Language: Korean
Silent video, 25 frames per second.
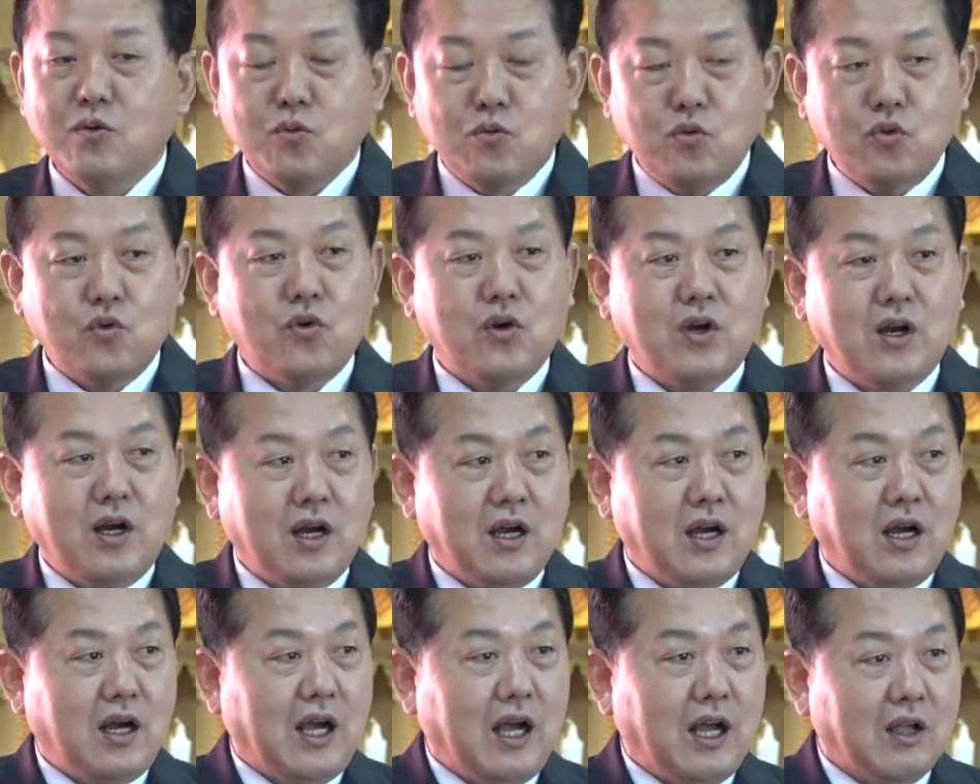
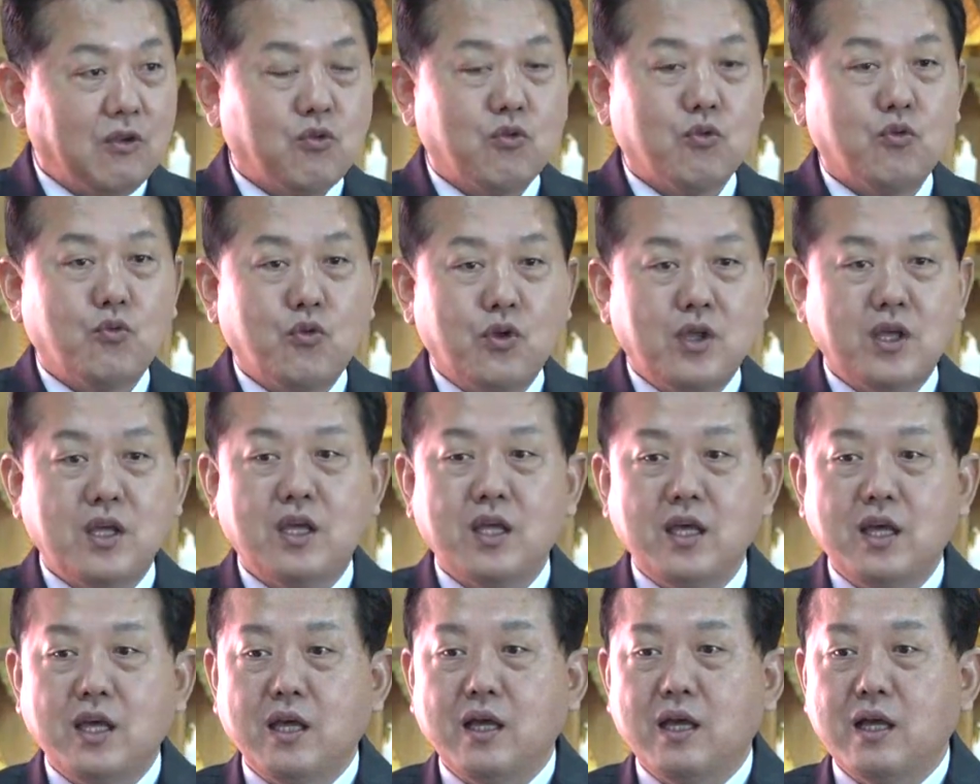국가가 아주
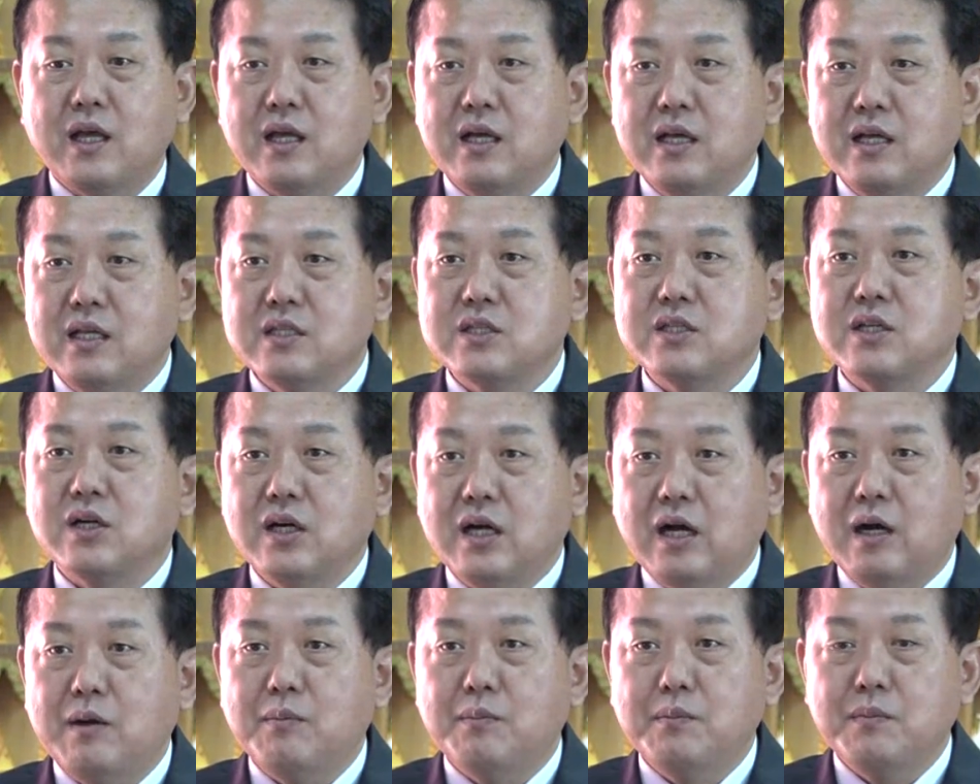위기에
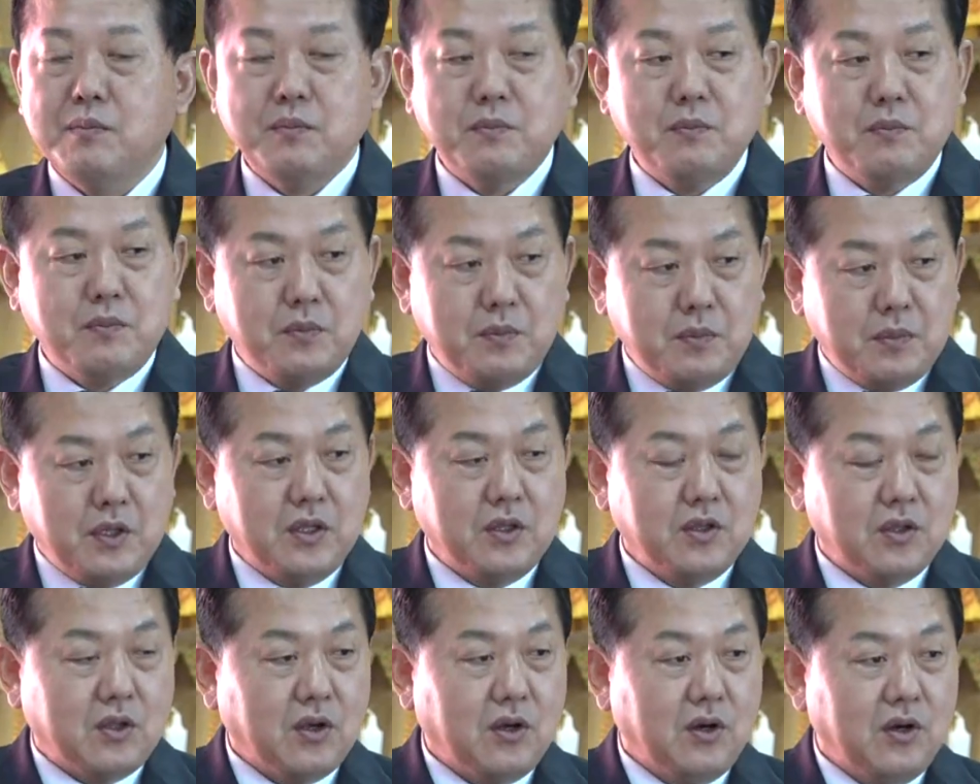
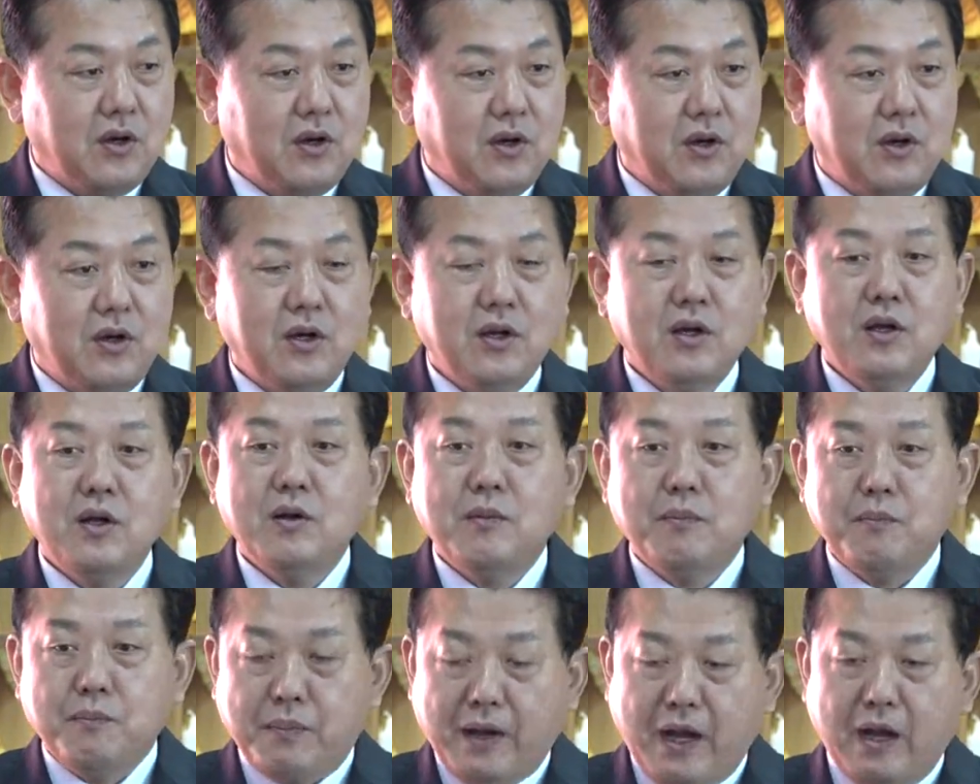처하면서
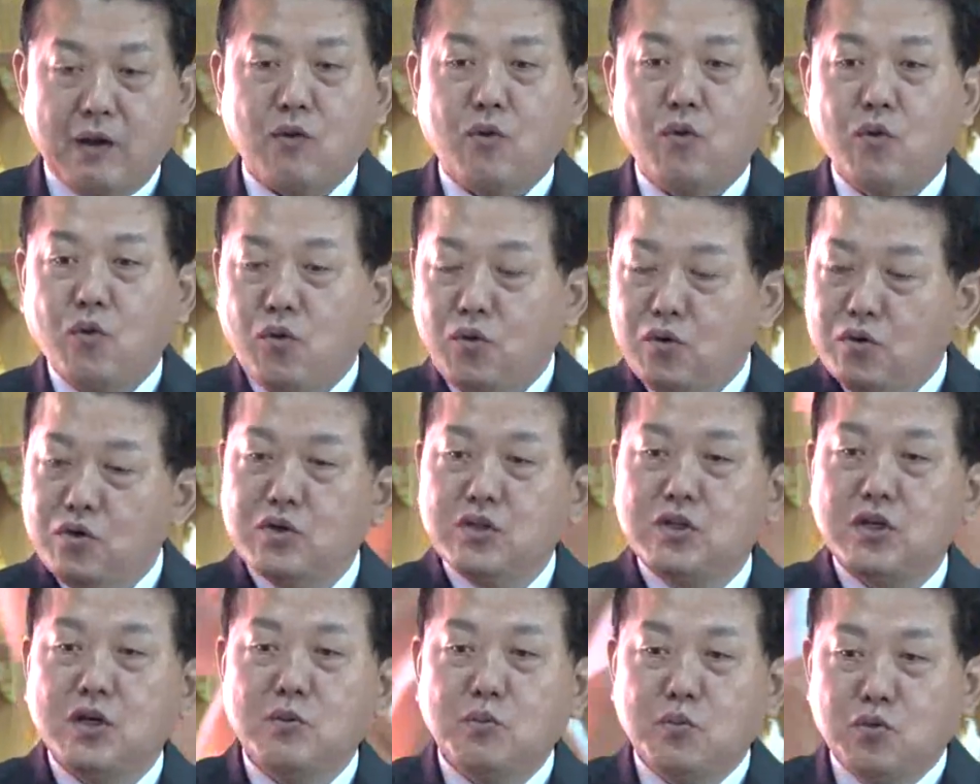바로
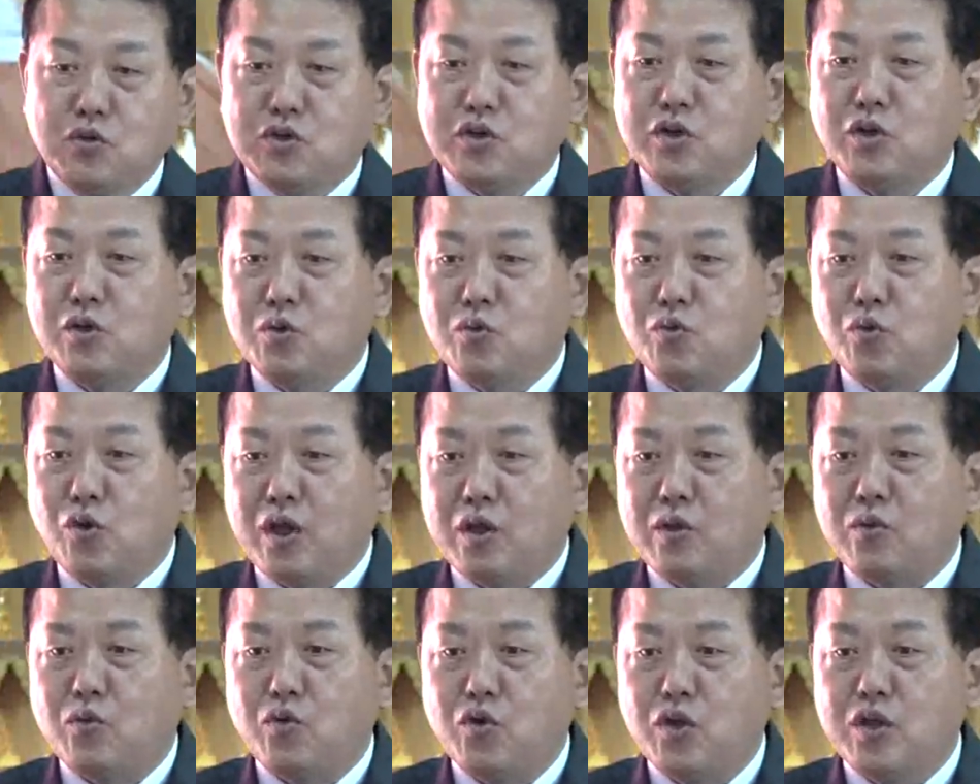의정부
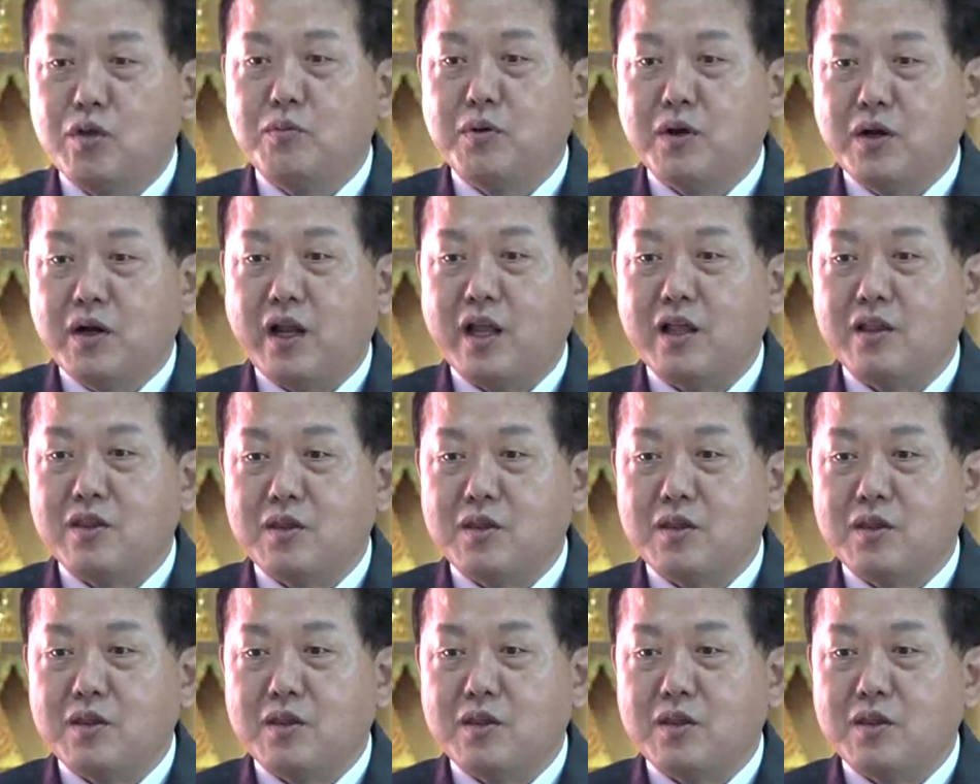전투에 투입을